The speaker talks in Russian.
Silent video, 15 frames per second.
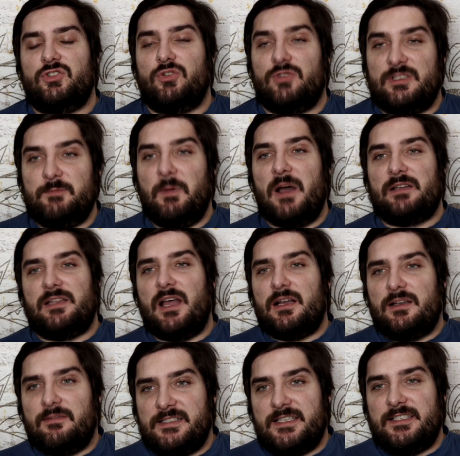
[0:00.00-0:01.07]
что
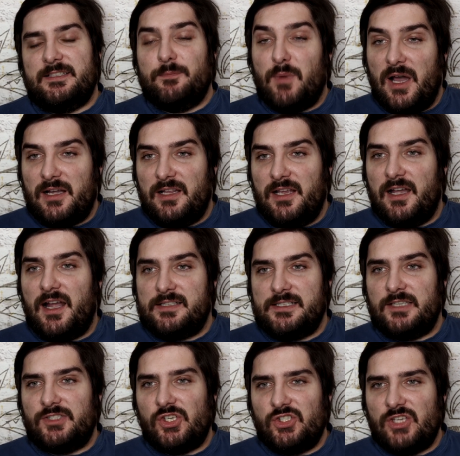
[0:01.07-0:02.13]
спартаковцы смогли
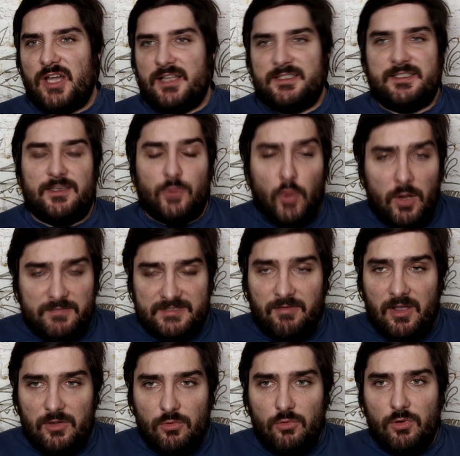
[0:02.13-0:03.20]
отзащищаться, ну а в
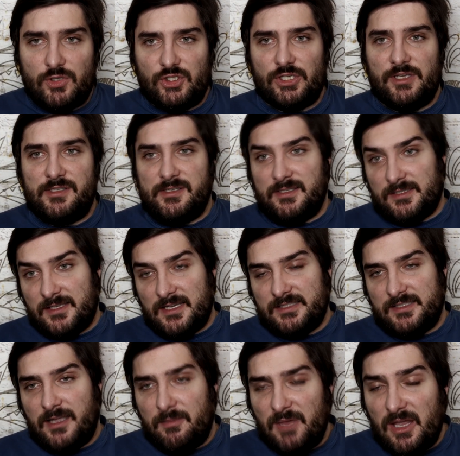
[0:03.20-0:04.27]
свою очередь
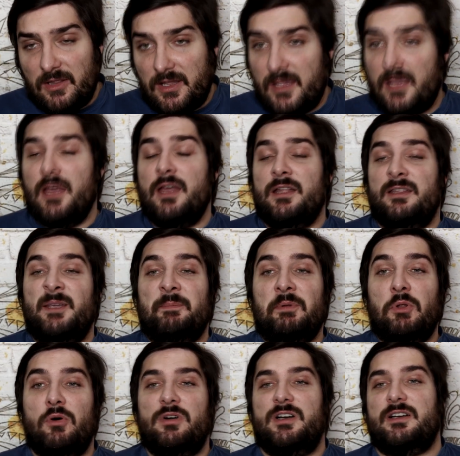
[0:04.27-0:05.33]
красно-белые
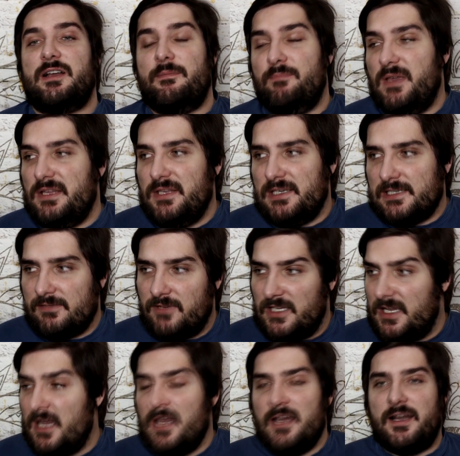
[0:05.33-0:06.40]
неплохо
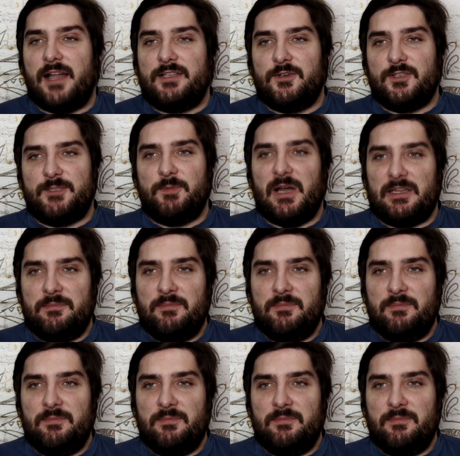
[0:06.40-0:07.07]
комбинировали. Хотелось бы